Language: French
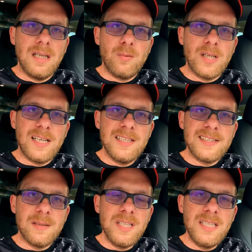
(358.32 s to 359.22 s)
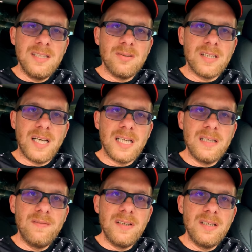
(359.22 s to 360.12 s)
Et voilà les amis, on est
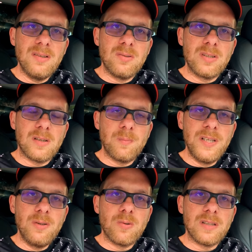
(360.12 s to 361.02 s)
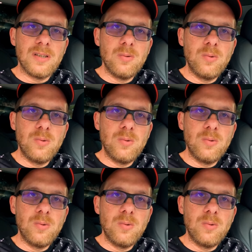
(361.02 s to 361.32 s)
arrivé au camping où on a